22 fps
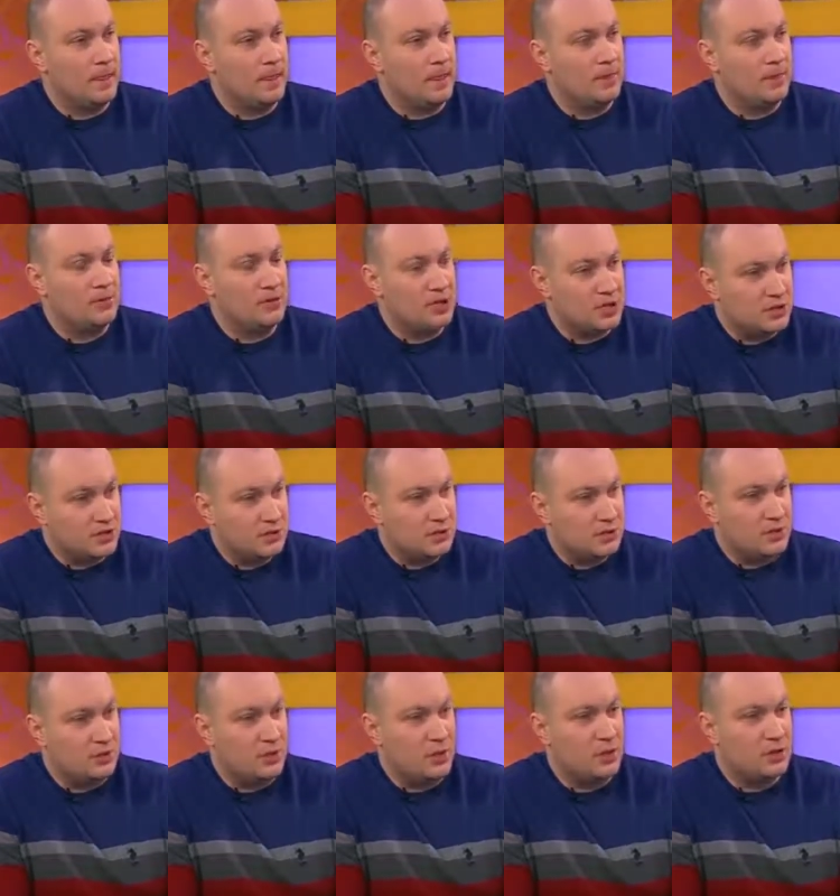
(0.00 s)

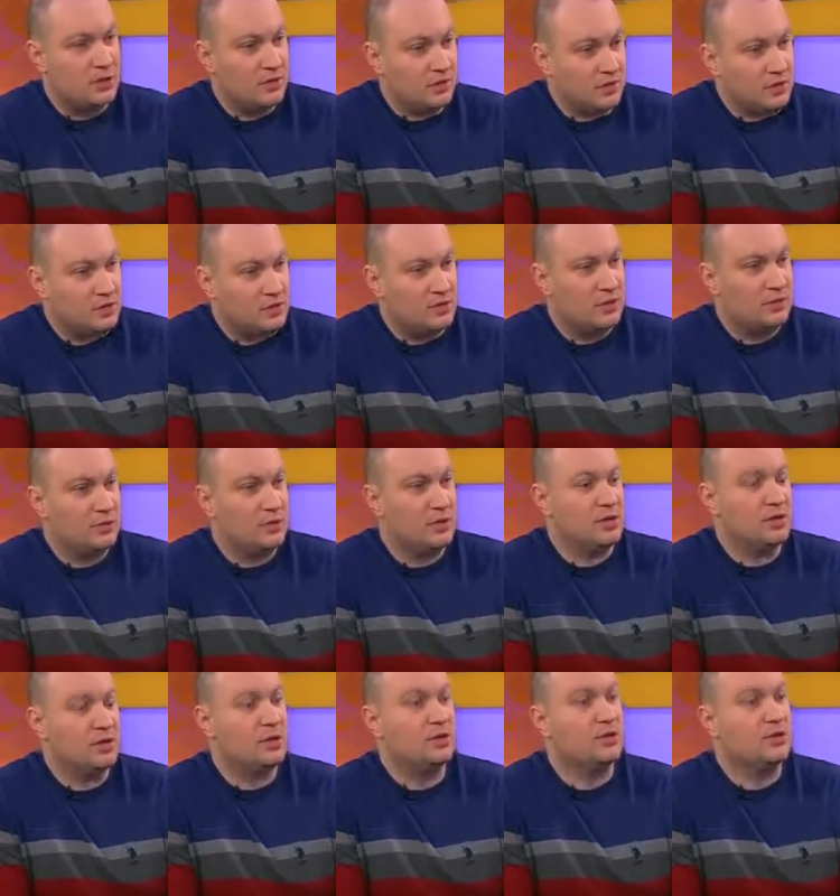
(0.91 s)
общественными активистами,
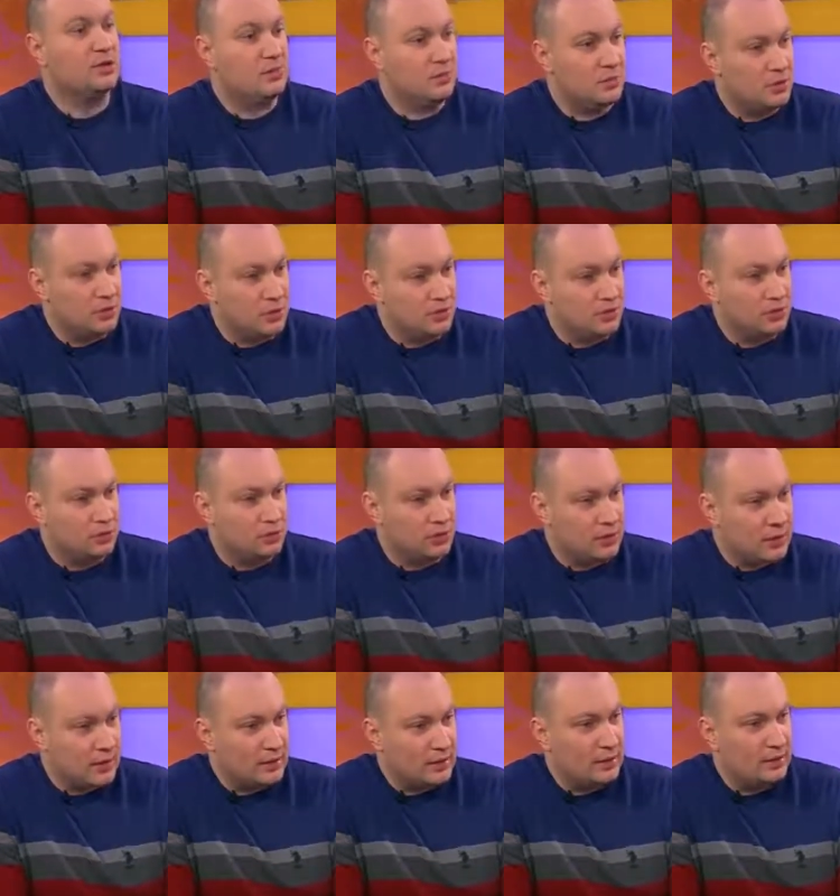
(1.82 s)
народными
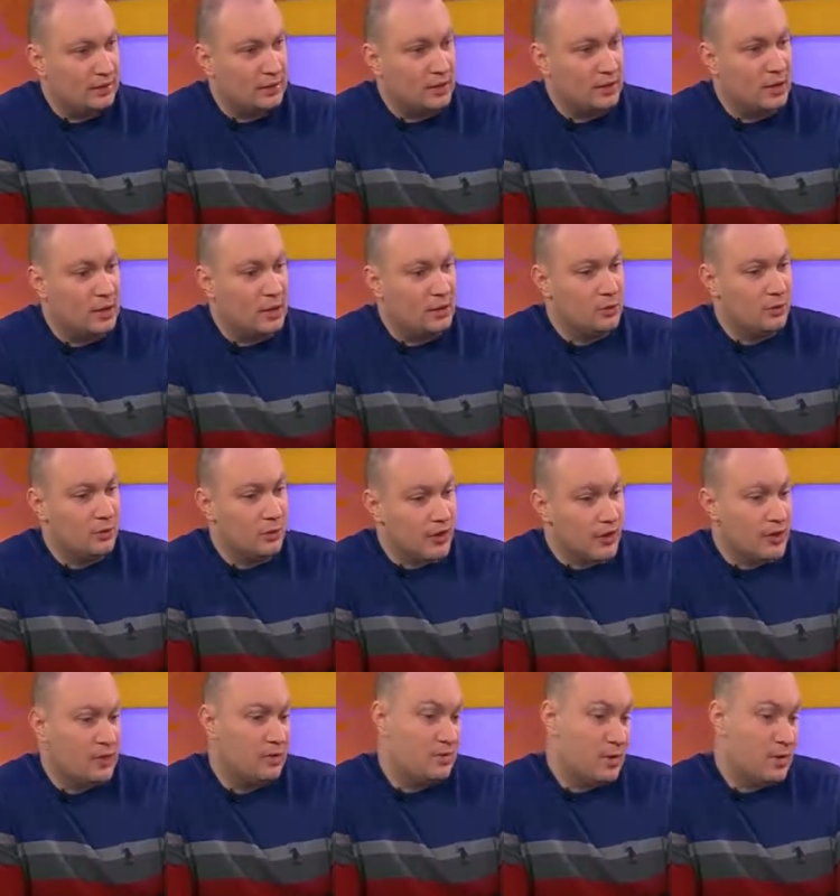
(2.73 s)
депутатами, ну, по
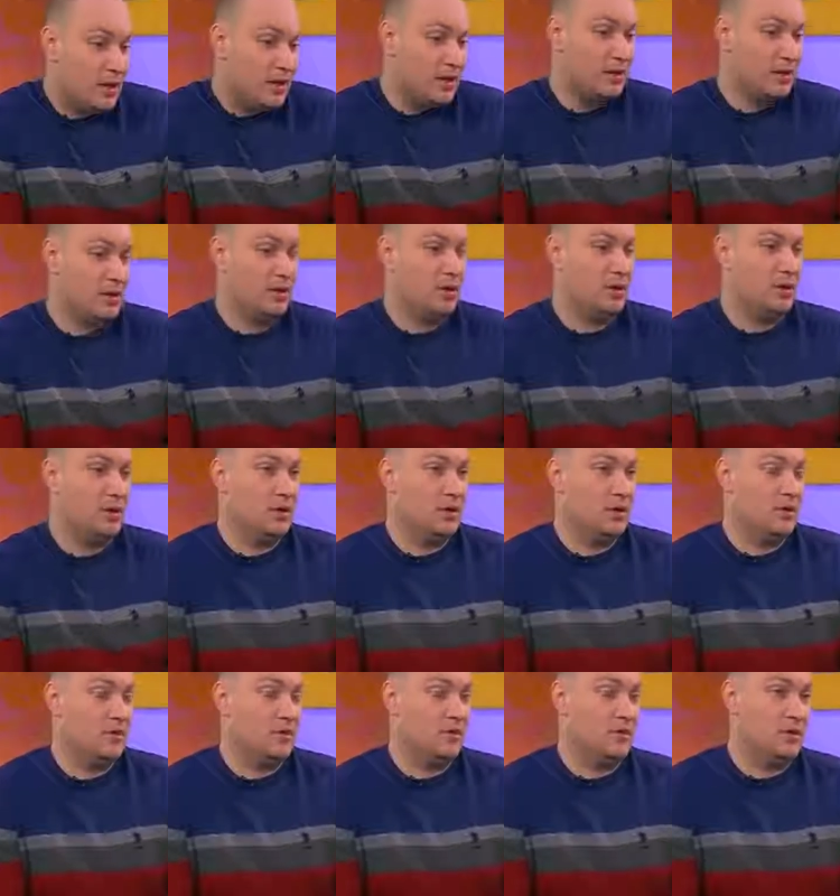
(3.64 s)
крайней мере,
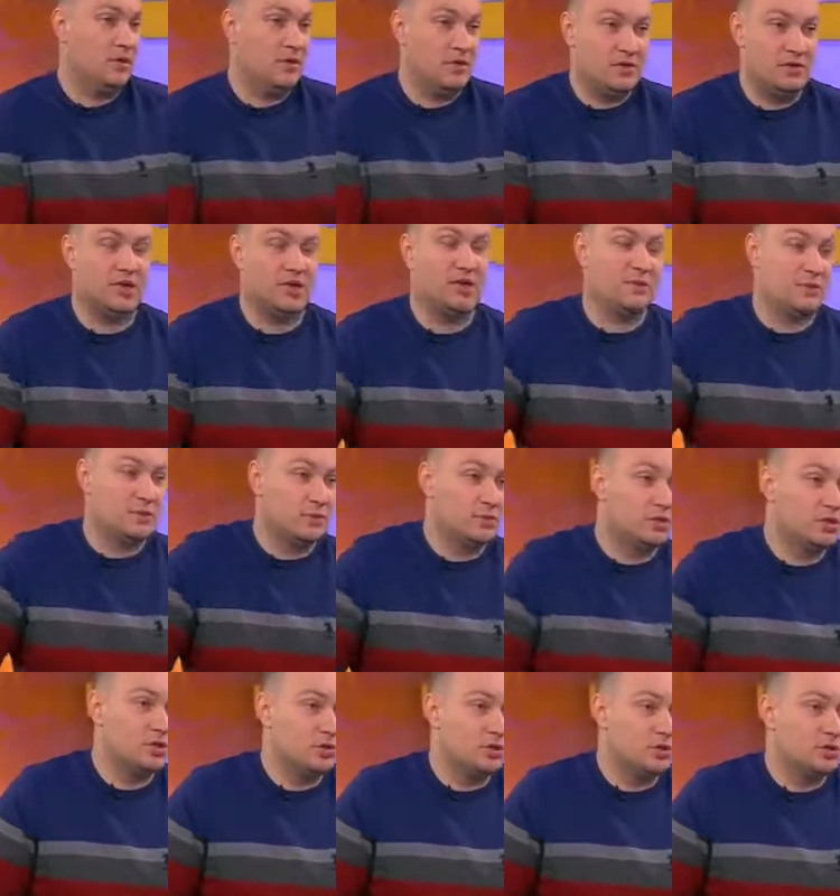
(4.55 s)
или, во всяком
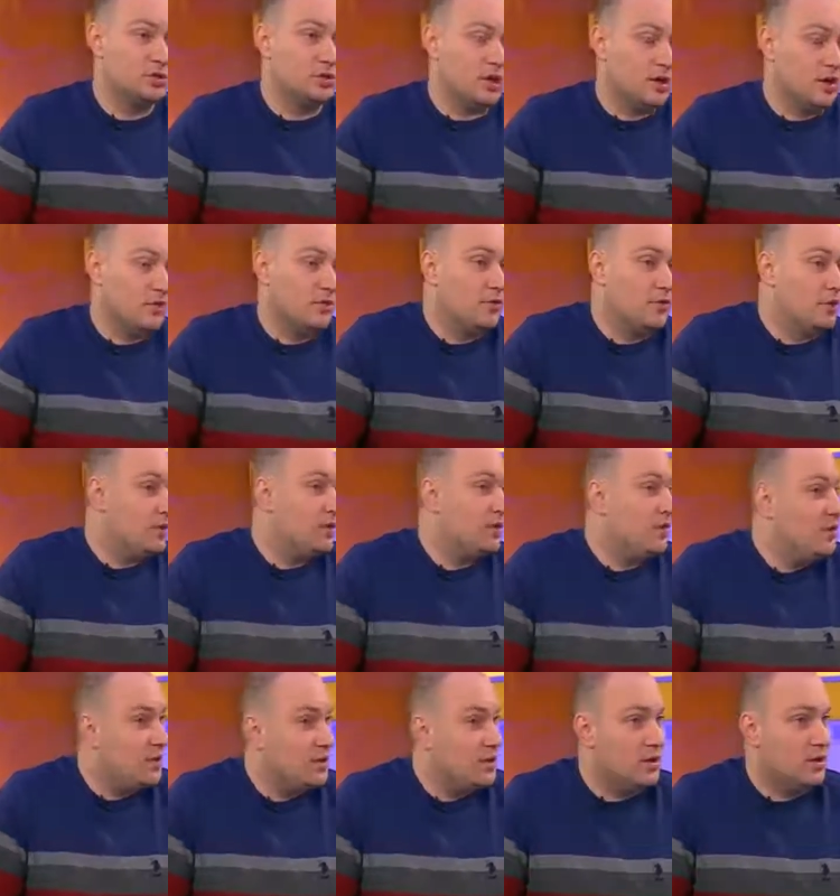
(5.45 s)
случае, таково их
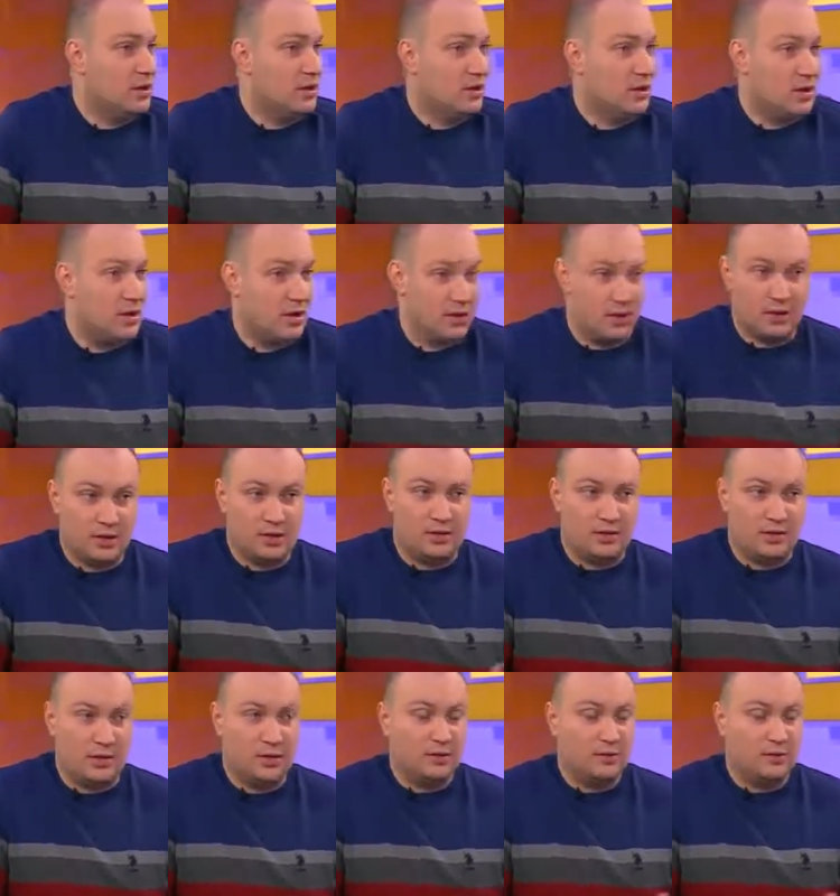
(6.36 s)
видение, как они
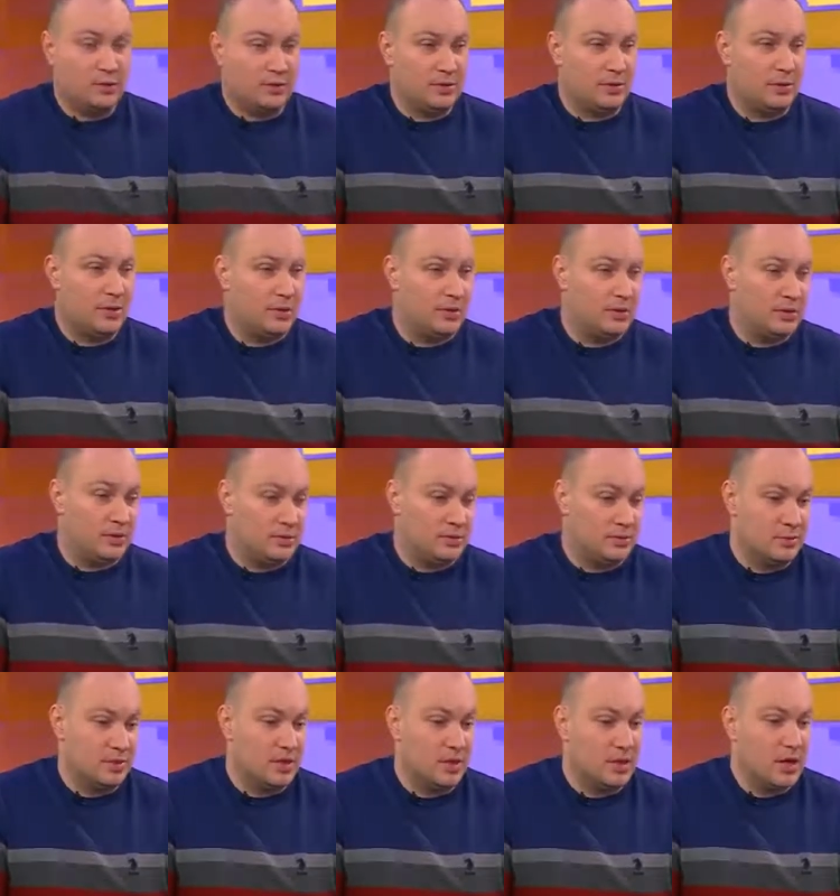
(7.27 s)
говорят о
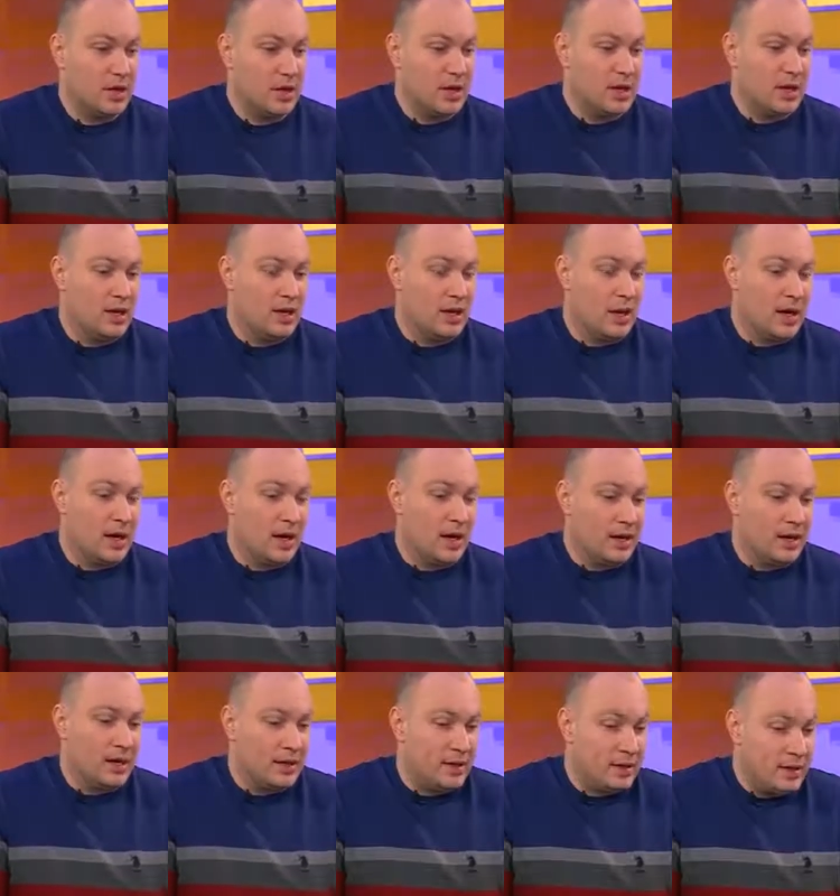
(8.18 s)
патриотизме.
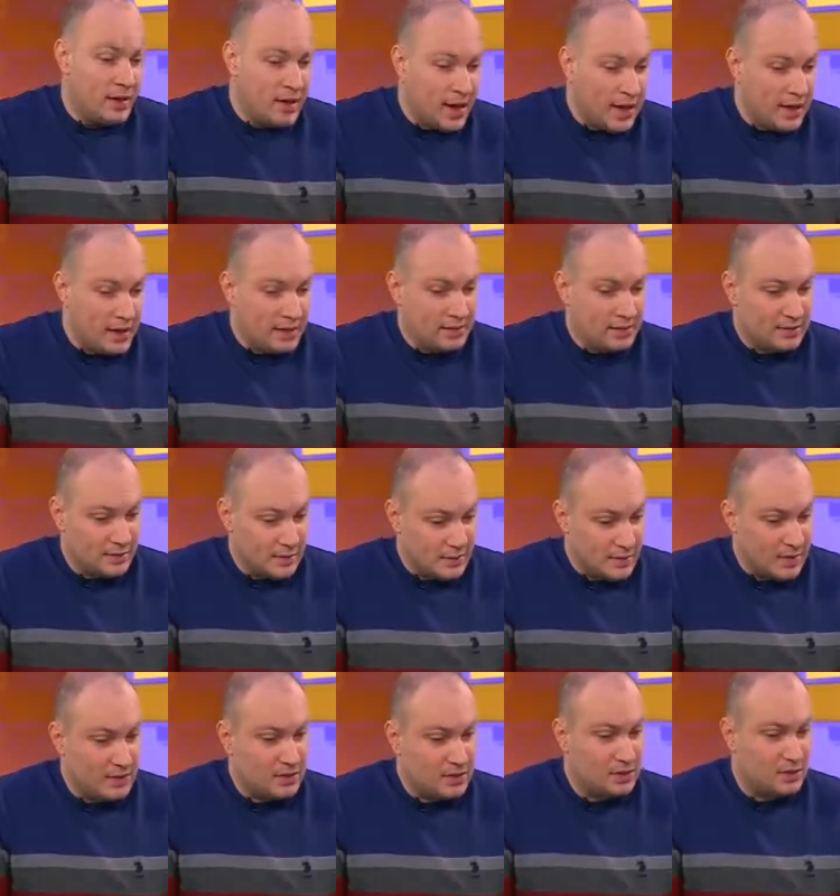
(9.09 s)
А реальные
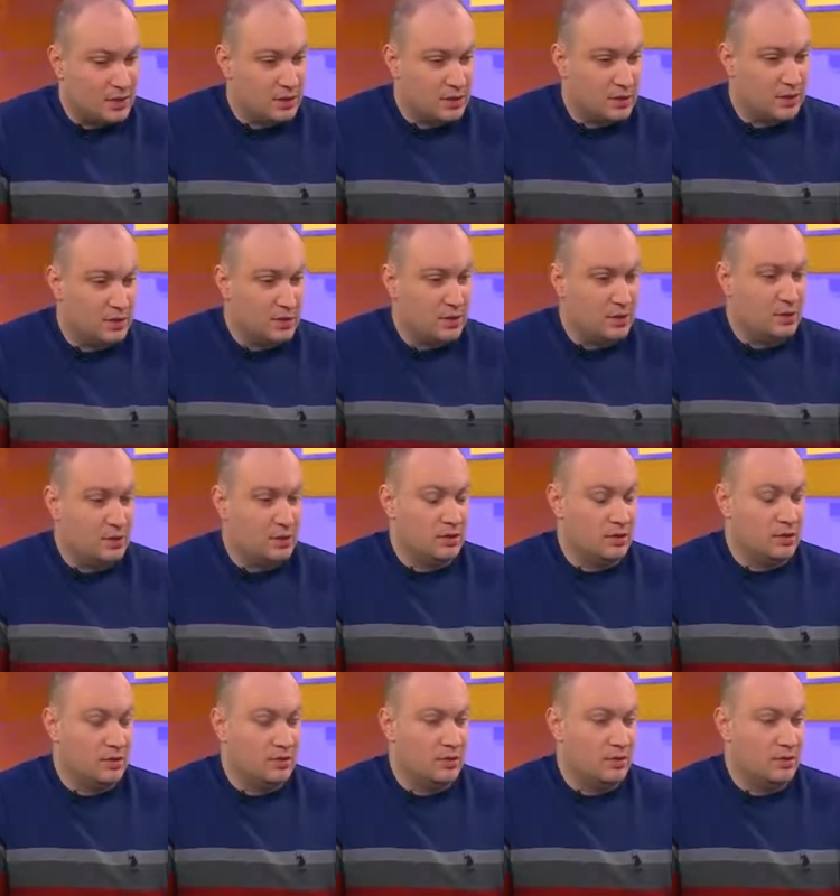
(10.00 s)
задачи,
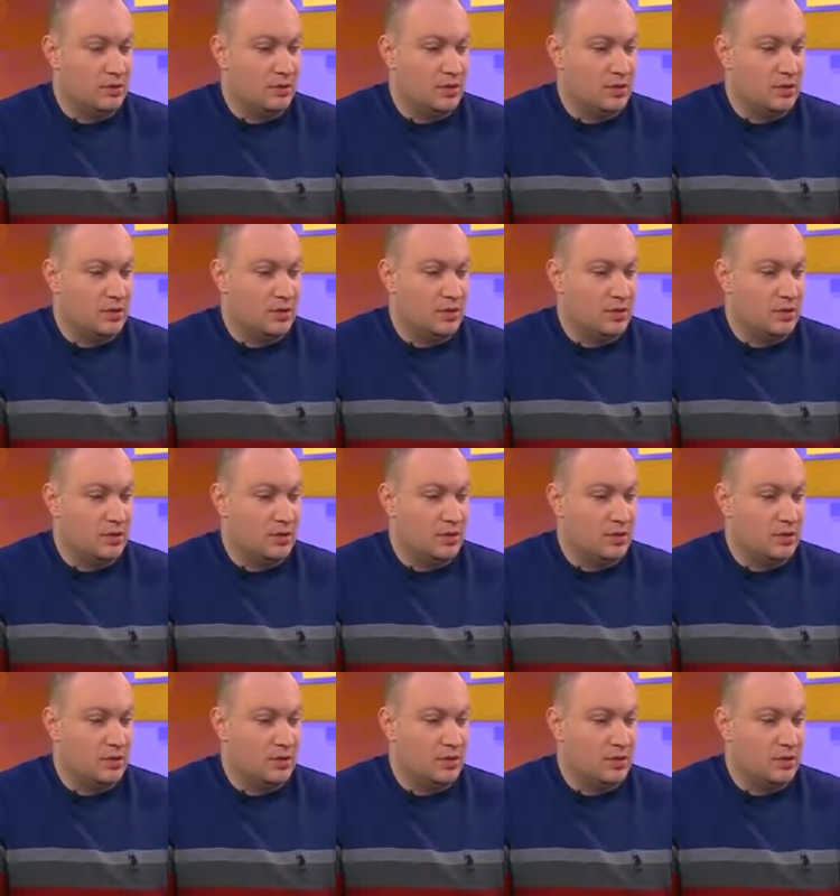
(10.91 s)
э,